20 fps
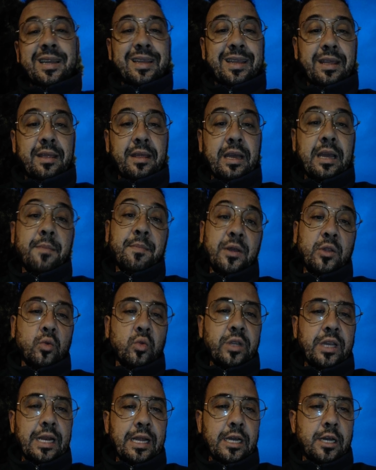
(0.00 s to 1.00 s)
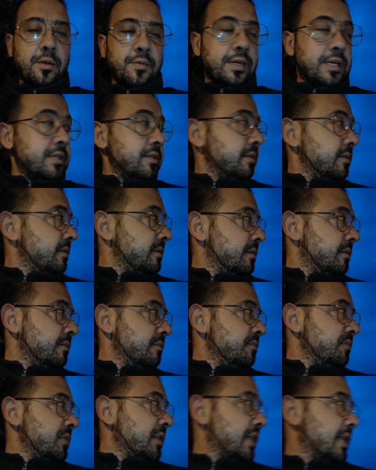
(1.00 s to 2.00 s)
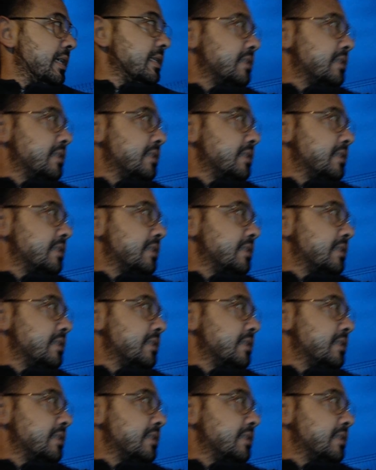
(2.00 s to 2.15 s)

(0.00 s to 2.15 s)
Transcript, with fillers: que dice que tía la calva. Que a